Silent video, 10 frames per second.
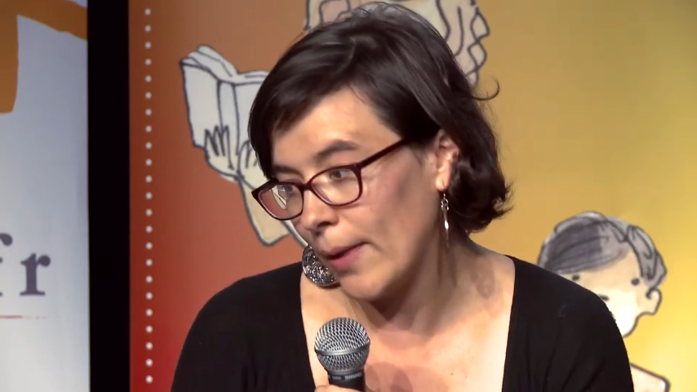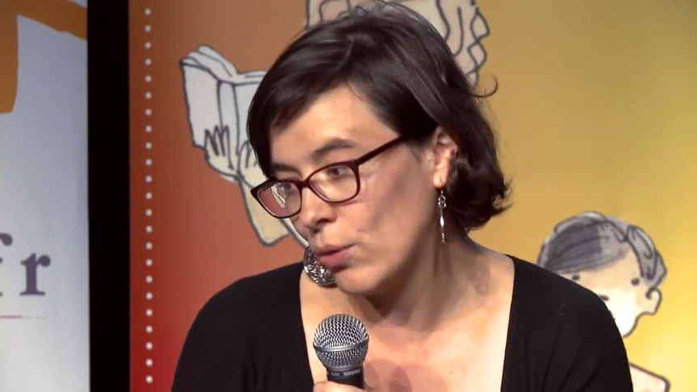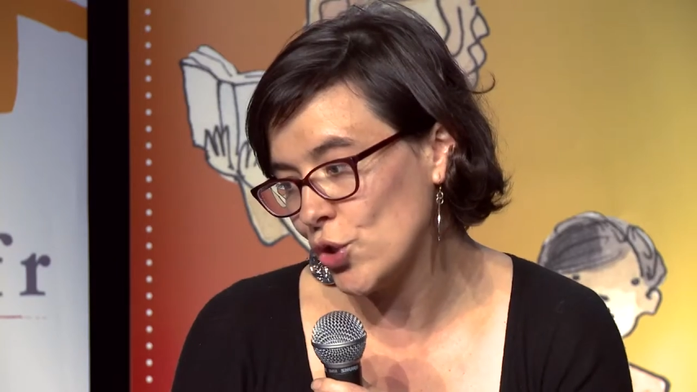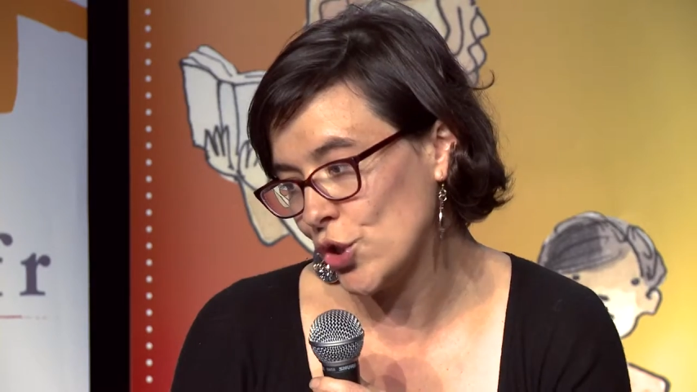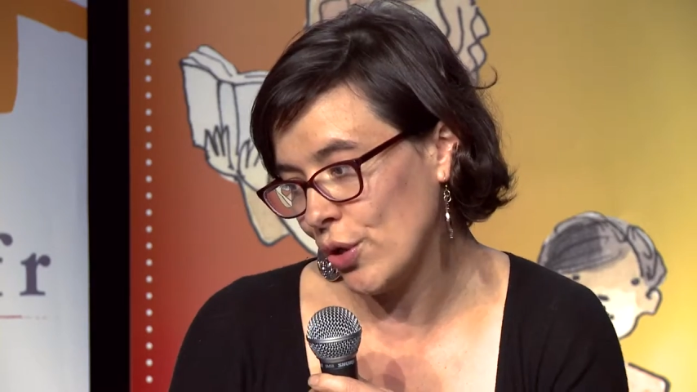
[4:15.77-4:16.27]

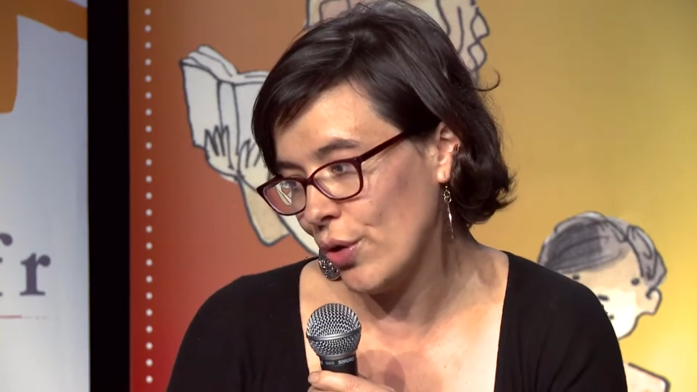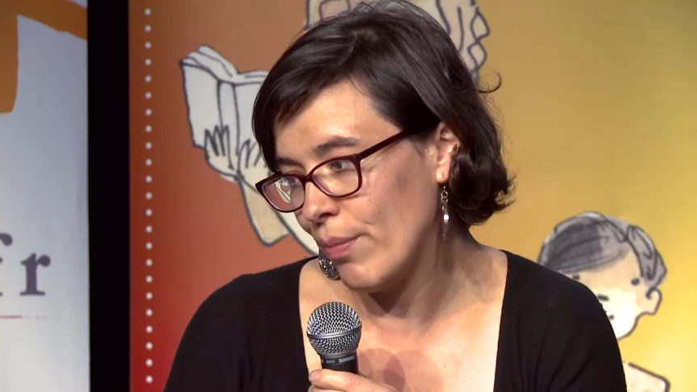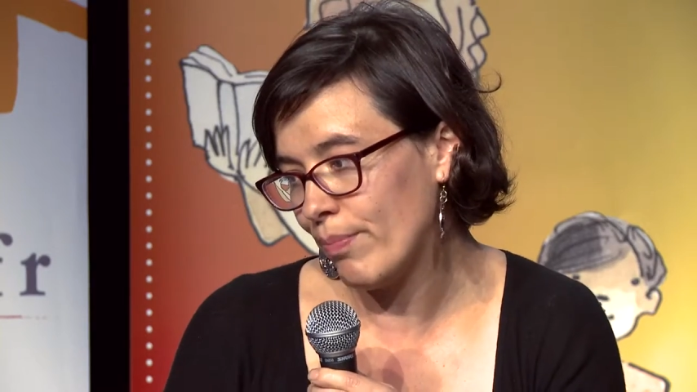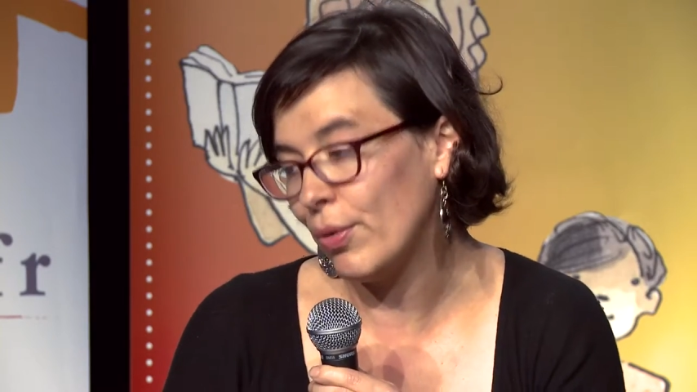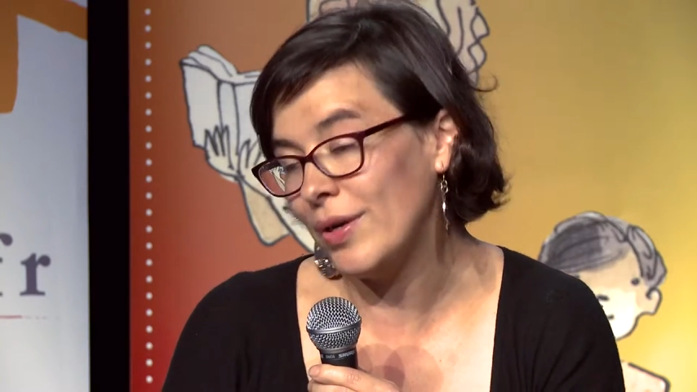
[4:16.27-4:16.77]
le
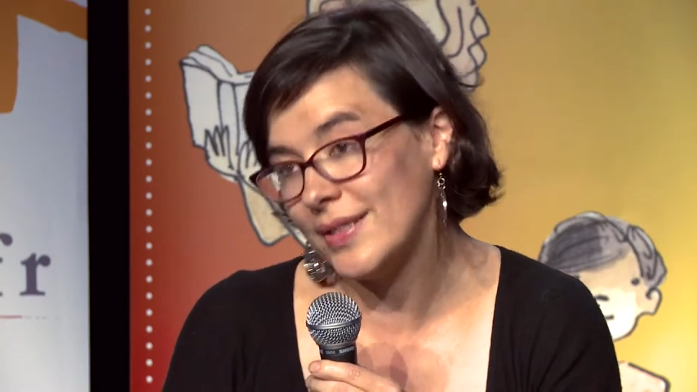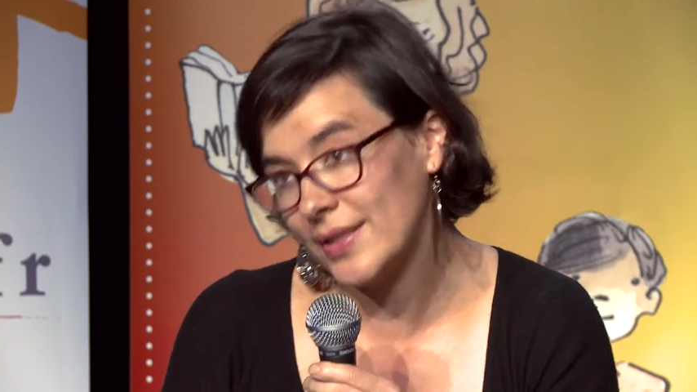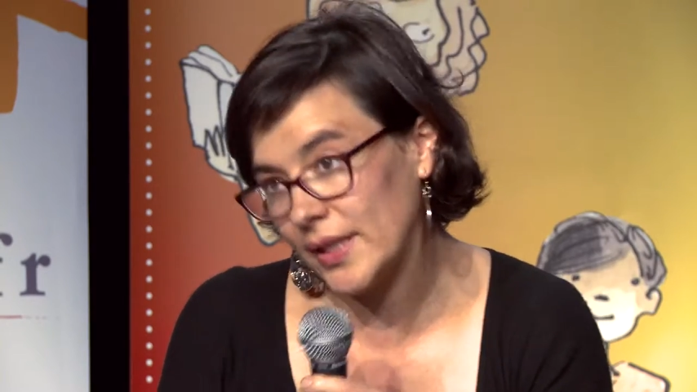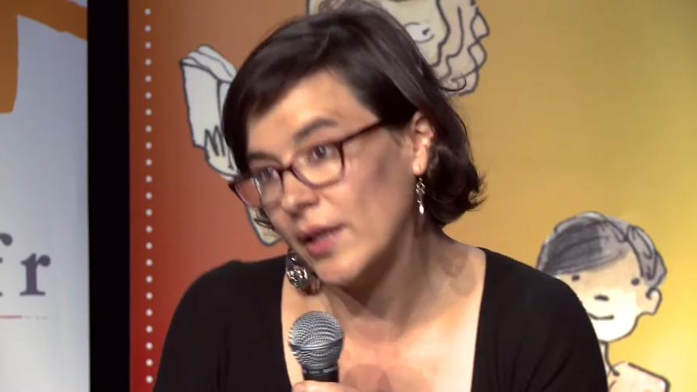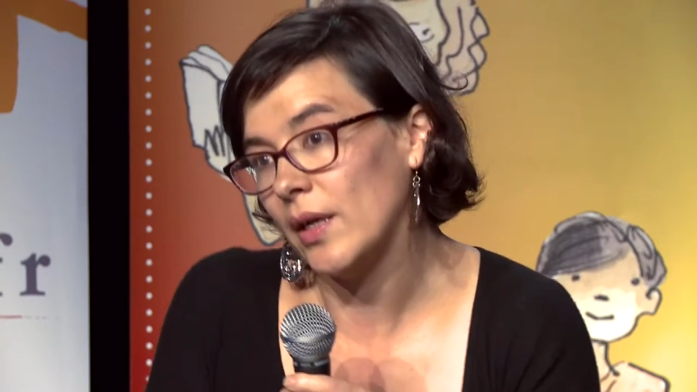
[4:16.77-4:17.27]
champ
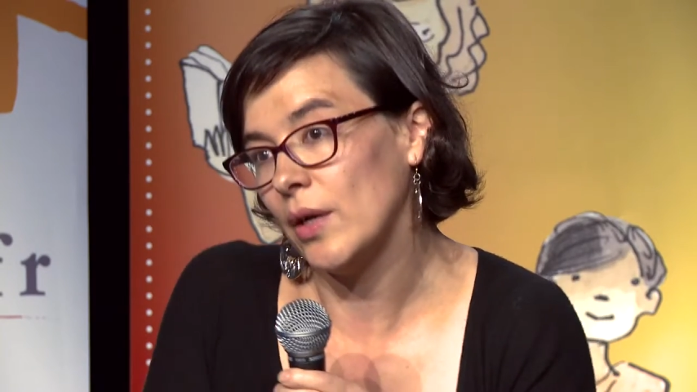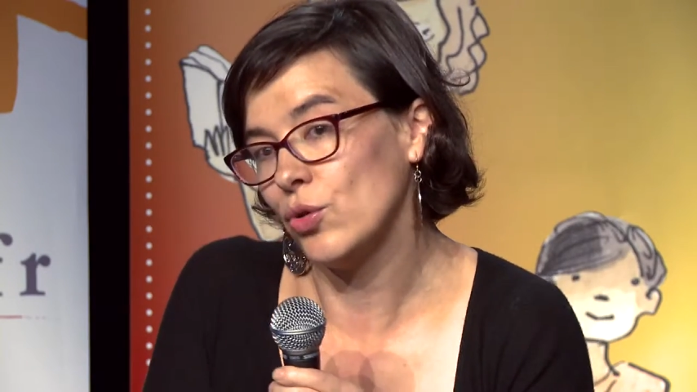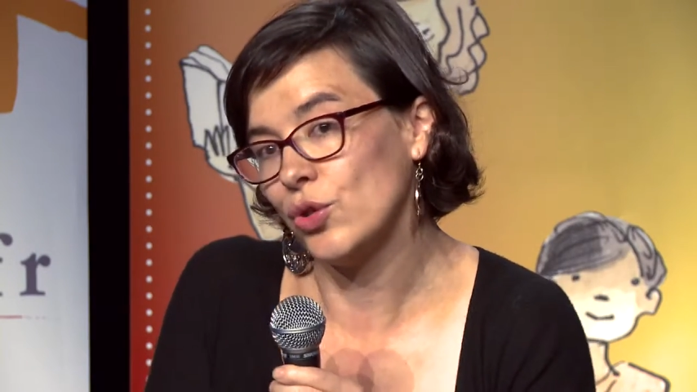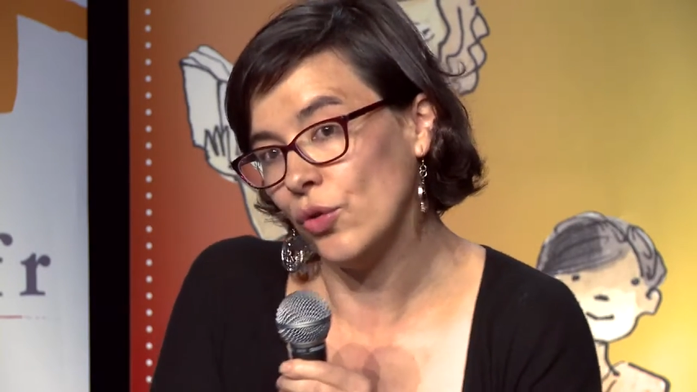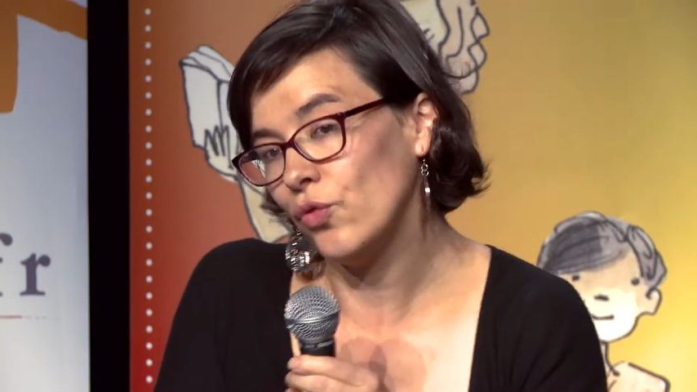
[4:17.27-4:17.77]
policier et
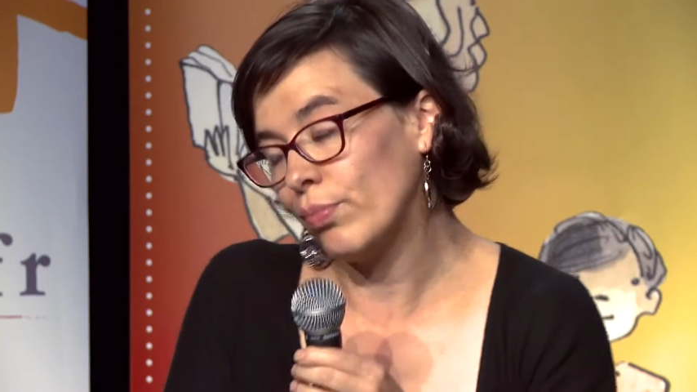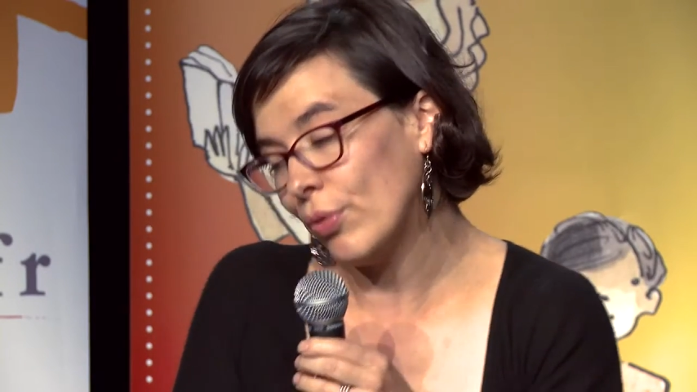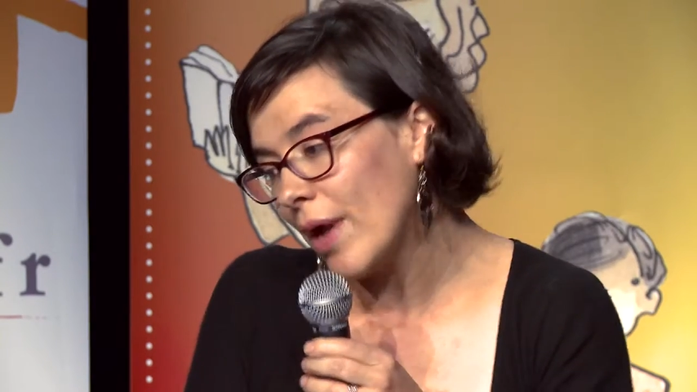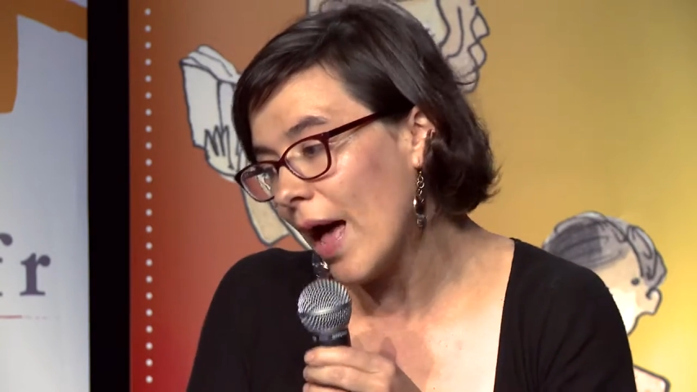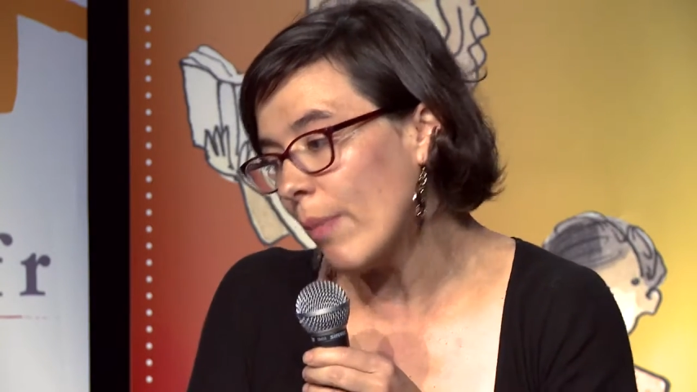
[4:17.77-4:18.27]
le champ du
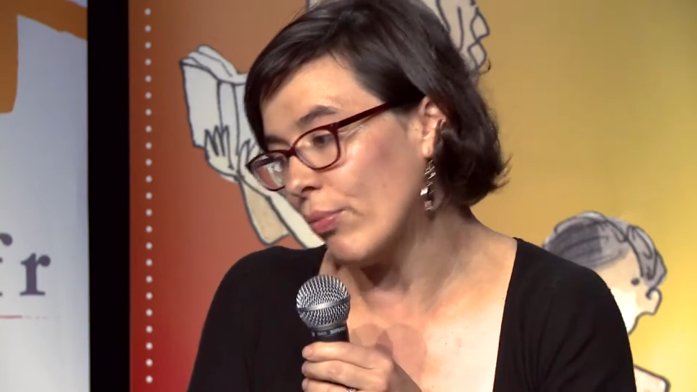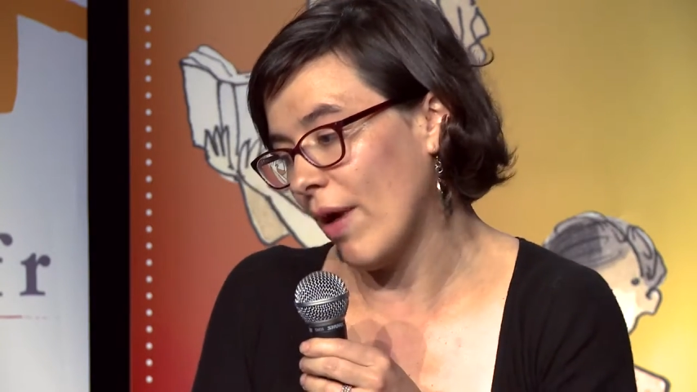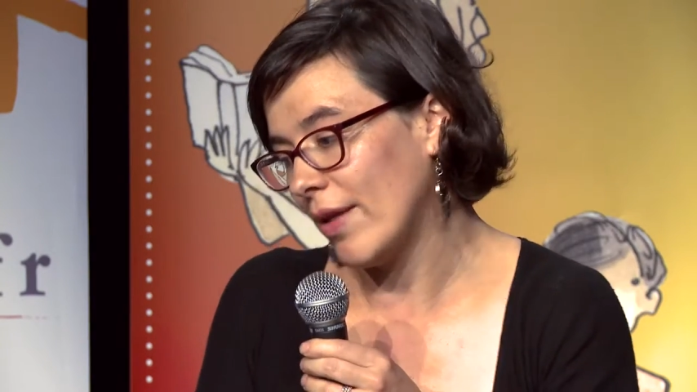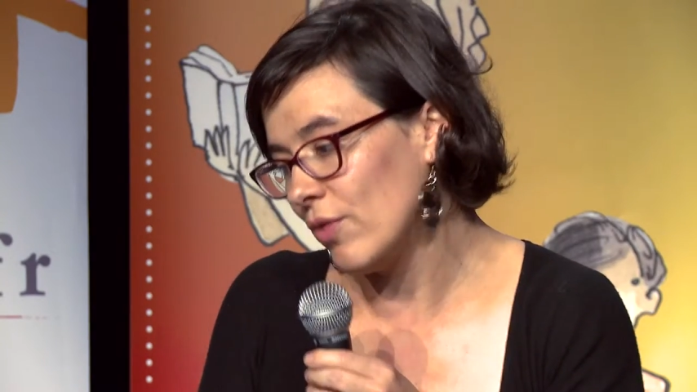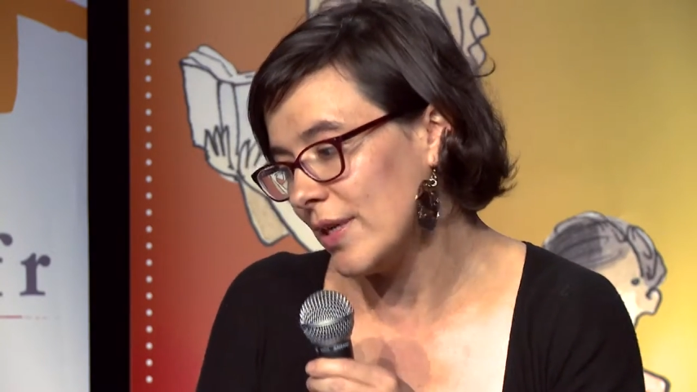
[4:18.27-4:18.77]
polar
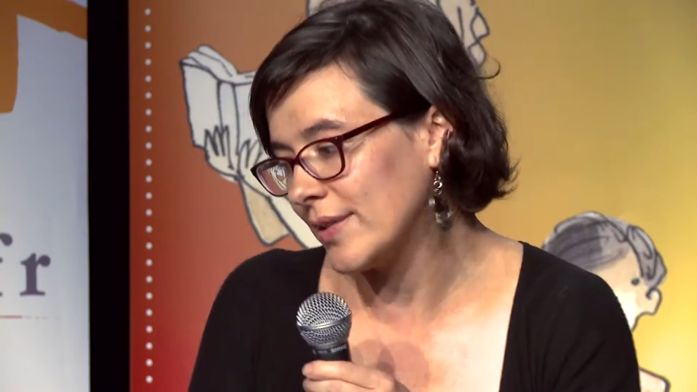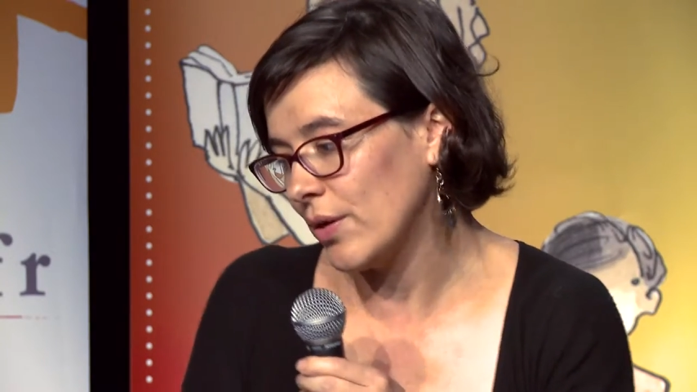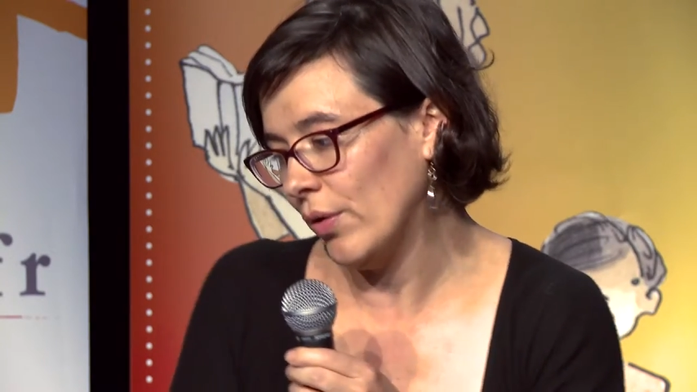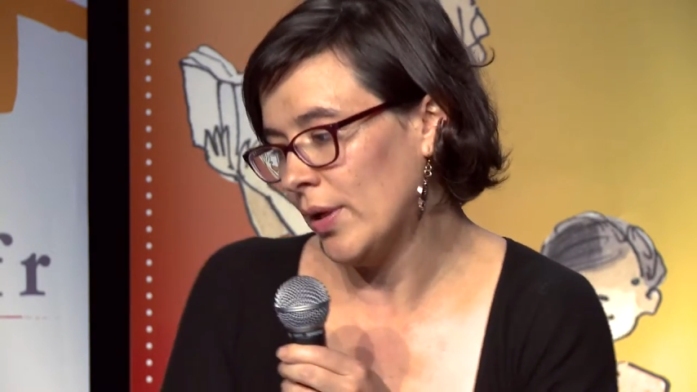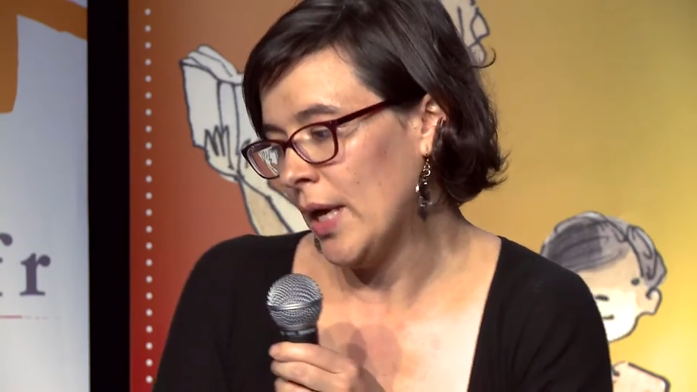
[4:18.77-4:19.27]
pour adolescents